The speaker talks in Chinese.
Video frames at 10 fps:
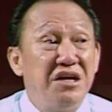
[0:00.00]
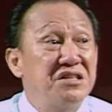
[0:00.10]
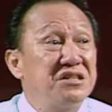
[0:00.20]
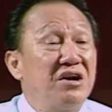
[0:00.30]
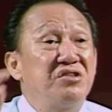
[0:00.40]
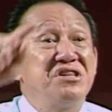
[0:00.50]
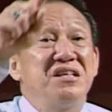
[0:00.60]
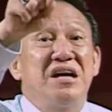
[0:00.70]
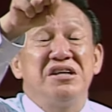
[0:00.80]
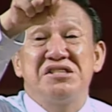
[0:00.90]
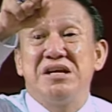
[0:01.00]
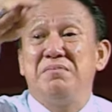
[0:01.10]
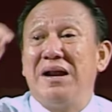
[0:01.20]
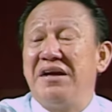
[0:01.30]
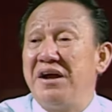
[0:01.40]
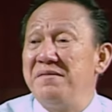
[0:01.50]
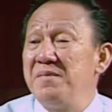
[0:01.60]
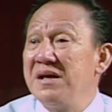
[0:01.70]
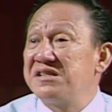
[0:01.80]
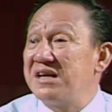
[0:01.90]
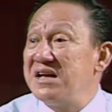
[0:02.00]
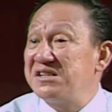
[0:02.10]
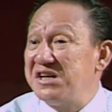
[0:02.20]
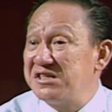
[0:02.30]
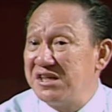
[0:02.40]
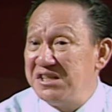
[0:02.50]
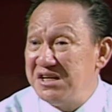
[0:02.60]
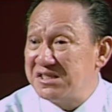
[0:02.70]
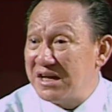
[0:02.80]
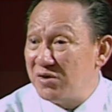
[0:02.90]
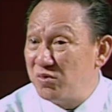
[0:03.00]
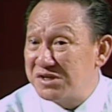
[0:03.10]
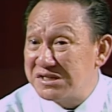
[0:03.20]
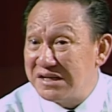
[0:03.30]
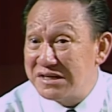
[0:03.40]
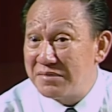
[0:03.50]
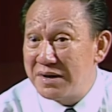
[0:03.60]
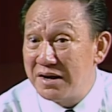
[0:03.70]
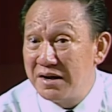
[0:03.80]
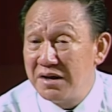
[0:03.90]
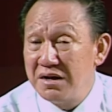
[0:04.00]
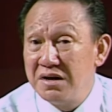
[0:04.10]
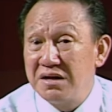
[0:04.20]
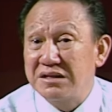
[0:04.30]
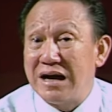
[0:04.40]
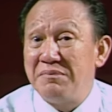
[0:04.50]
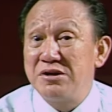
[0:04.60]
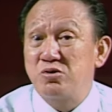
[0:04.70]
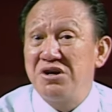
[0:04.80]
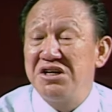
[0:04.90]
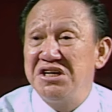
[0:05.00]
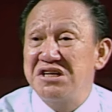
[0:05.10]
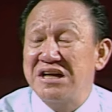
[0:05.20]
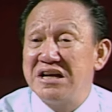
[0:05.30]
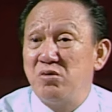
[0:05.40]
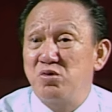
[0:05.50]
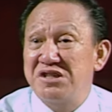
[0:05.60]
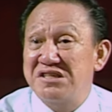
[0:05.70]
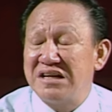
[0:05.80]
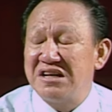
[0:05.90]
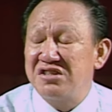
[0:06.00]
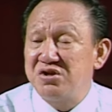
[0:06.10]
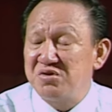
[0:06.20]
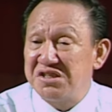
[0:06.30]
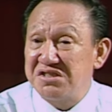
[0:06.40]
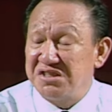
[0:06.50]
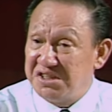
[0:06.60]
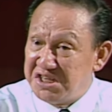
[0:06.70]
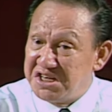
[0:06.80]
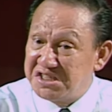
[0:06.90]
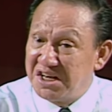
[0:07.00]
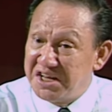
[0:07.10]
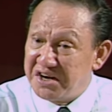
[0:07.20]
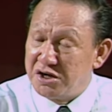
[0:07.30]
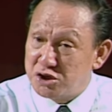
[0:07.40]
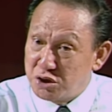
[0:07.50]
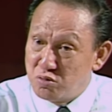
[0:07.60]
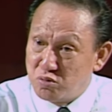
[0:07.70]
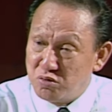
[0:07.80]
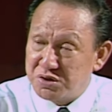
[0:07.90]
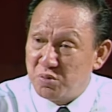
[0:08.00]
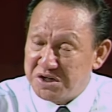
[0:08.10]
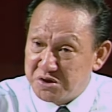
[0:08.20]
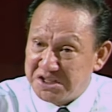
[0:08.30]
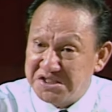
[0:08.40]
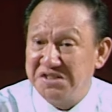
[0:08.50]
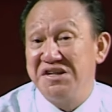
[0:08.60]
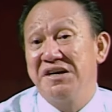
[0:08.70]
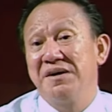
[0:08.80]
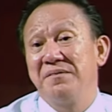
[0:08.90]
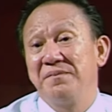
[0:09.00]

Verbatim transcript: 你知道现在希伯来人怎样解释以赛亚五十三章吗？他们说，《以赛亚五十三章》就是指以色列人受苦是为全世界。